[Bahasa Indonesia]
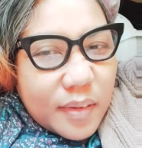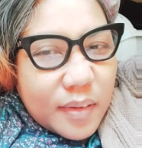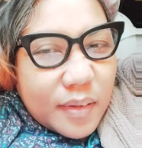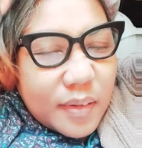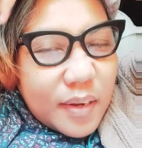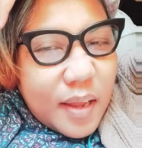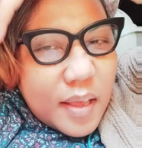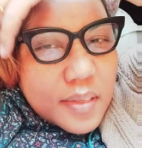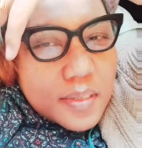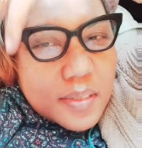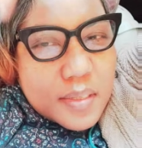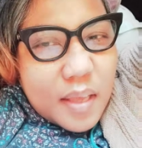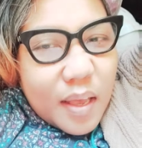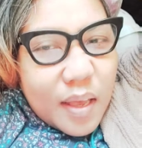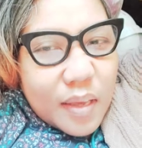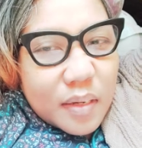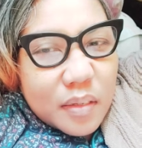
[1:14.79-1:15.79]

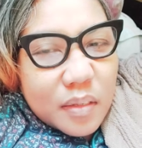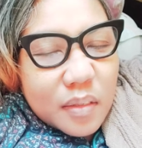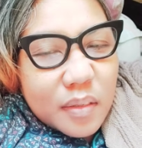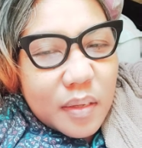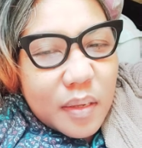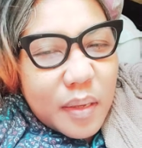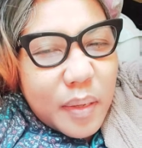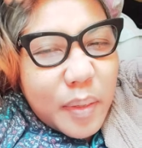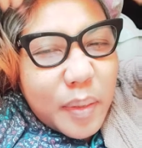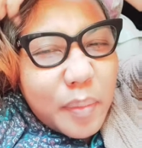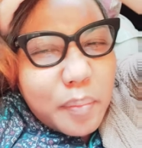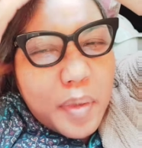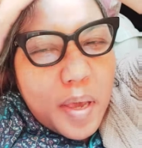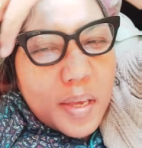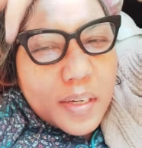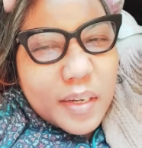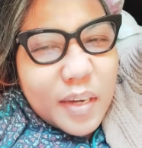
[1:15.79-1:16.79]
dasar
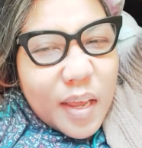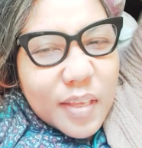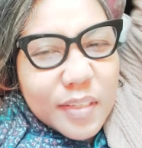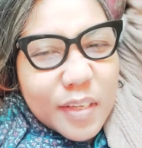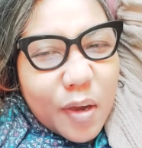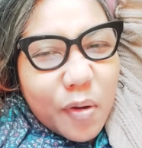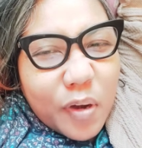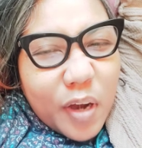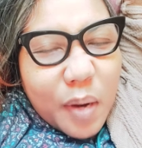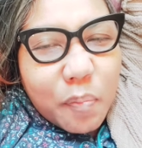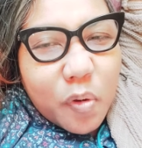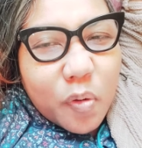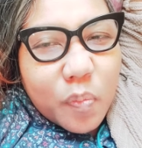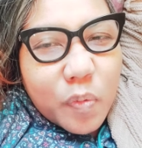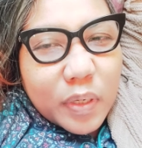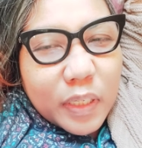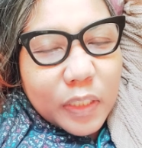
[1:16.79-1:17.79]
biarin aja orang
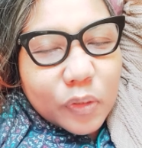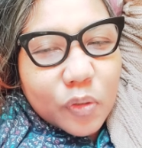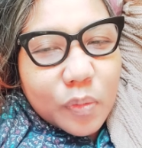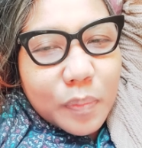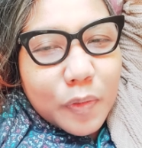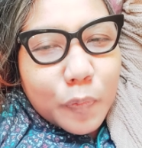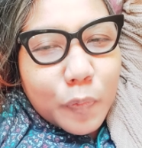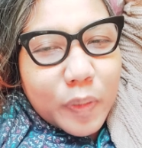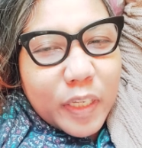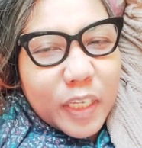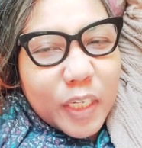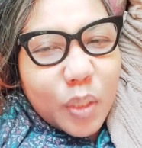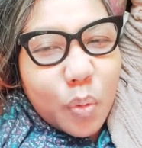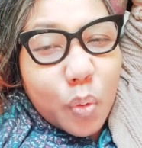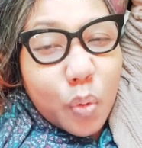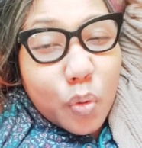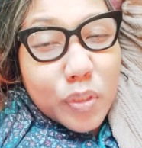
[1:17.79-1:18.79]
mau begitu mau
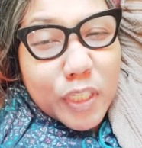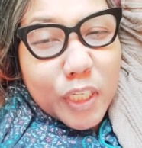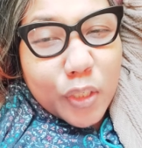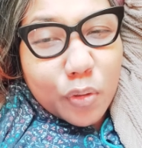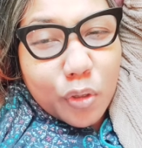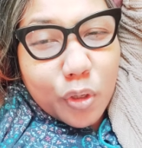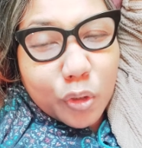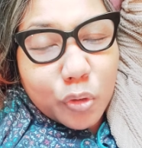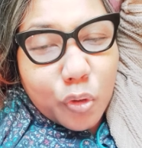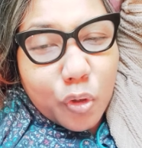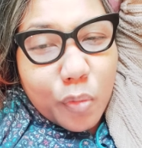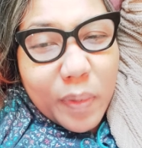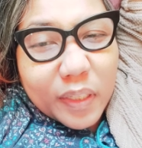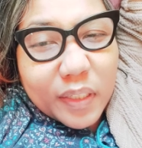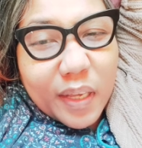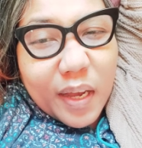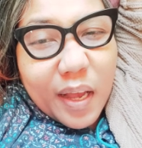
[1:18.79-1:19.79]
begini urusin dulu tuh
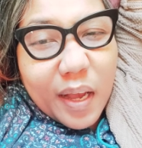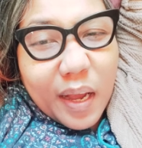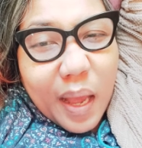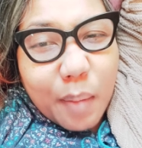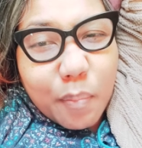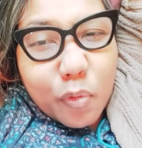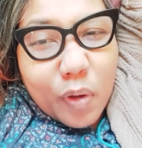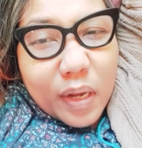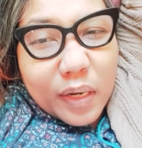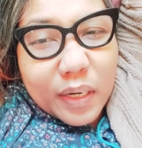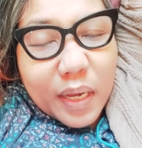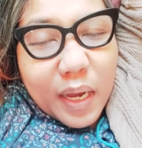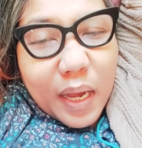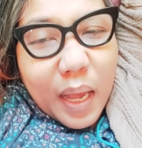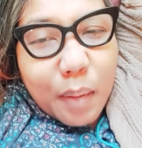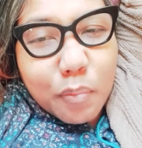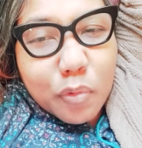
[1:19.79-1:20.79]
rumah tangga kamu
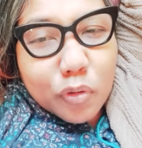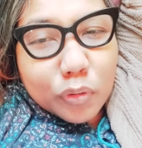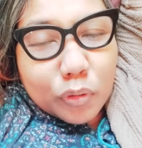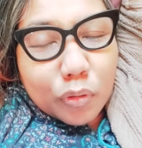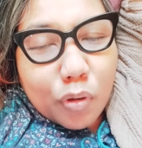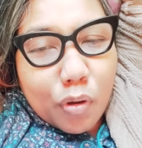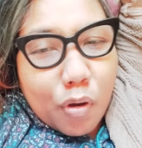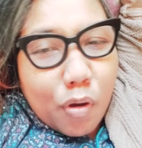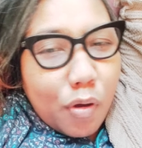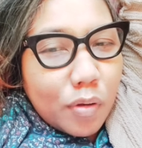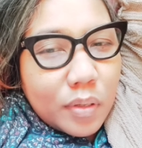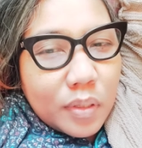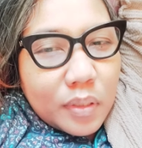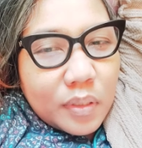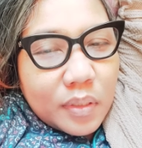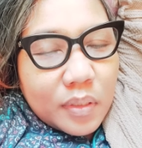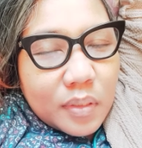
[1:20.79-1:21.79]
anak kamu tuh
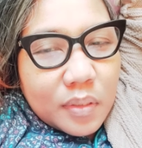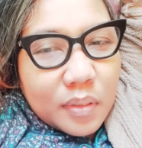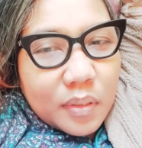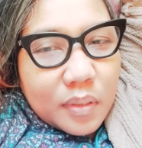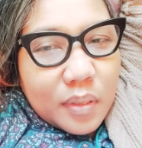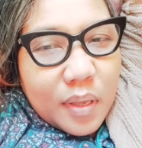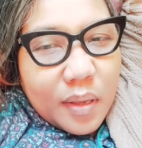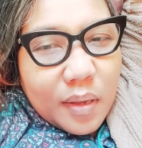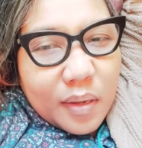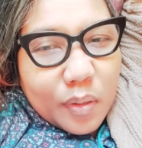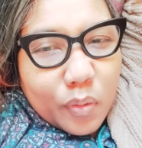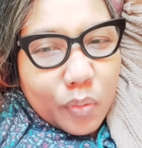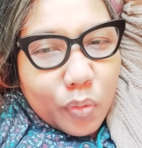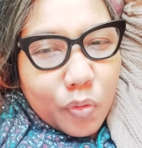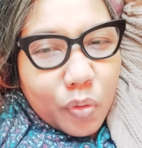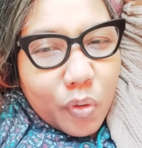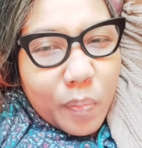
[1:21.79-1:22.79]

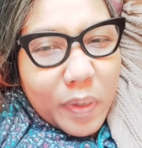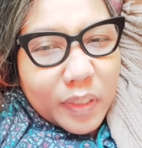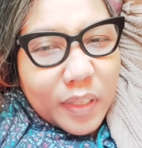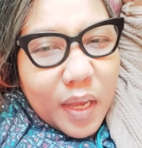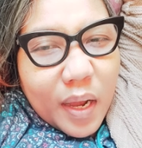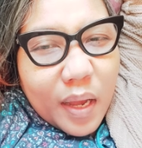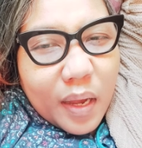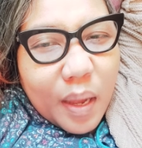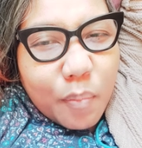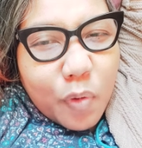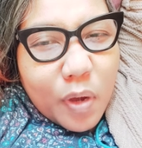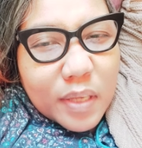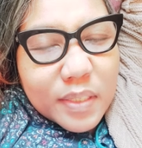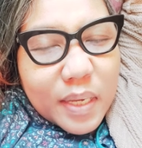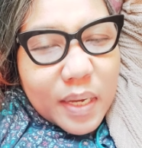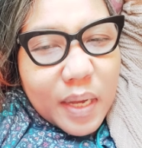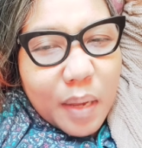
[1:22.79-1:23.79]
rumah tangga kamu
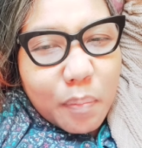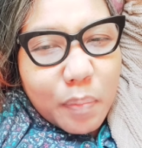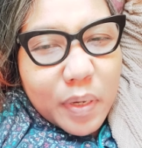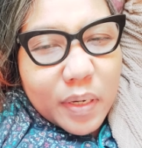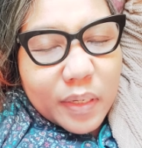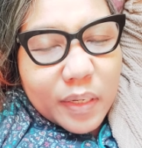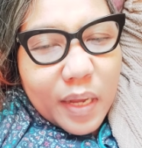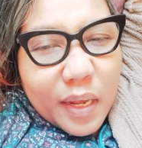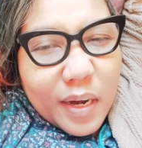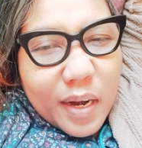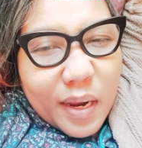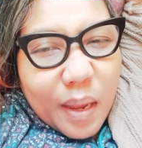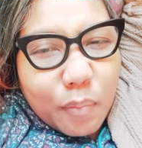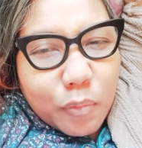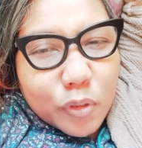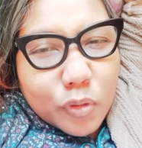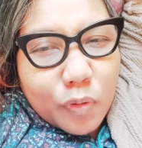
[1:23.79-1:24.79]
aja nggak benar
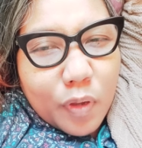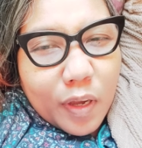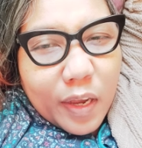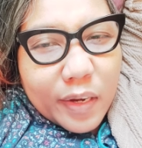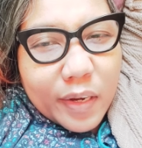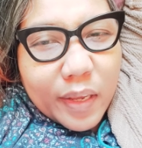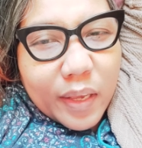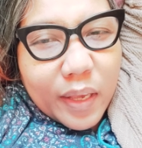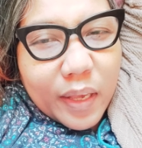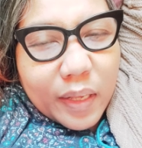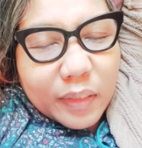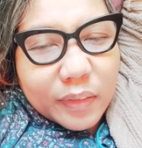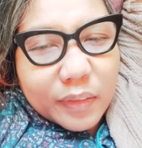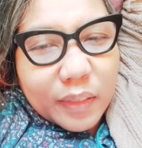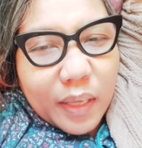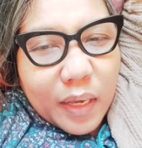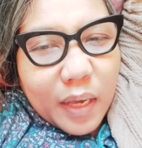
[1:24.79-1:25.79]
kamu juga
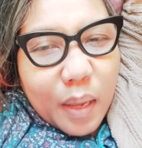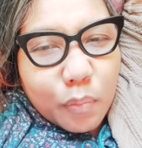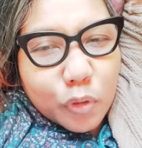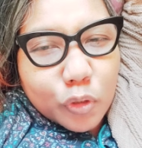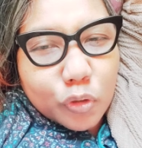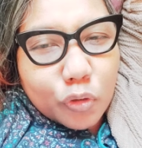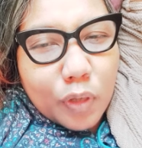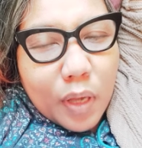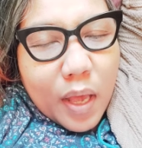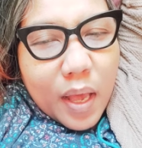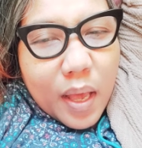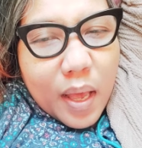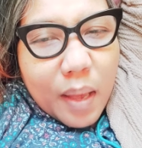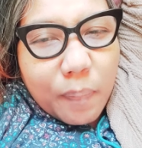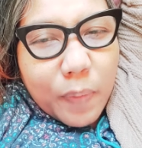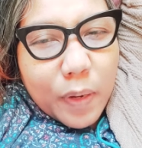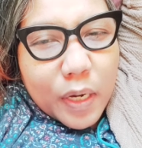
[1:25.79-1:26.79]
KDRT kamu
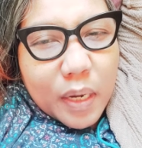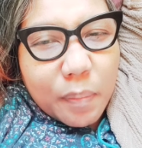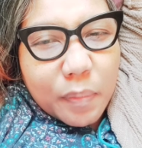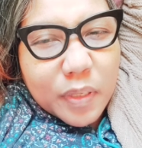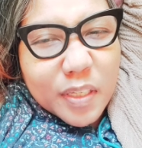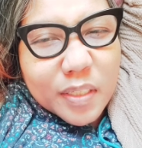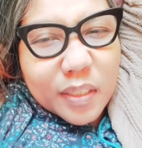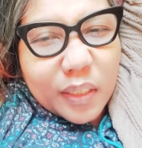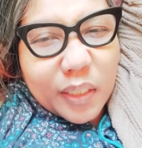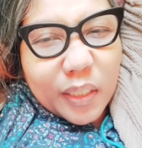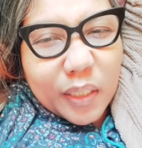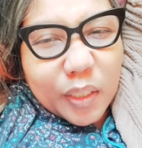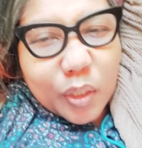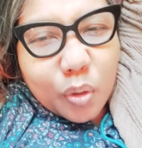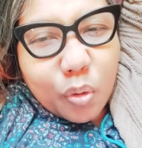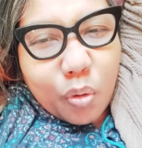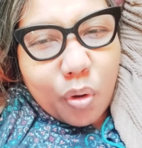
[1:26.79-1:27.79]
juga apa namanya
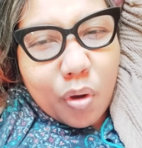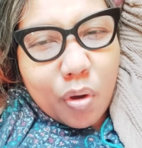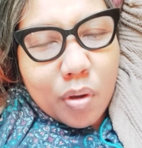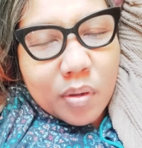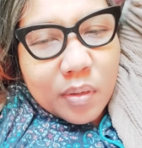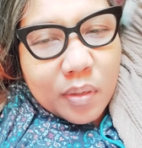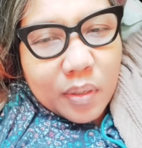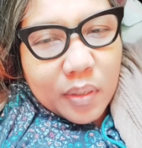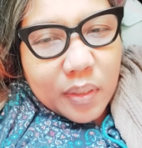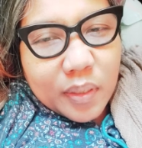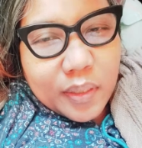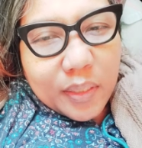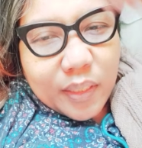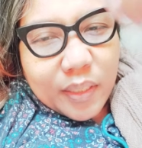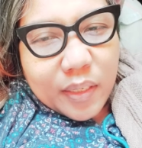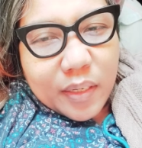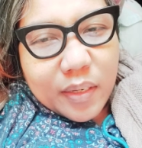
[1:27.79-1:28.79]
selingkuh
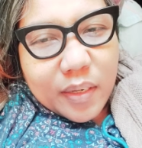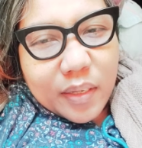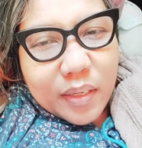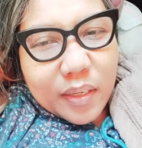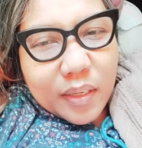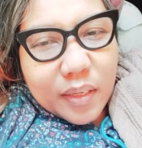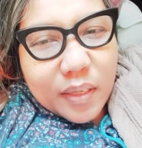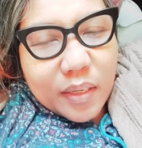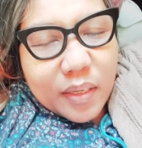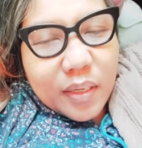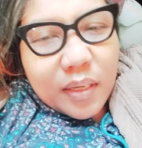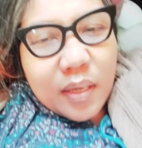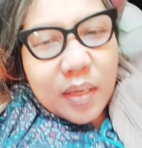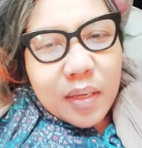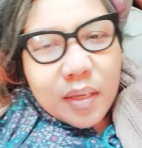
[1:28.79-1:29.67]
Ide.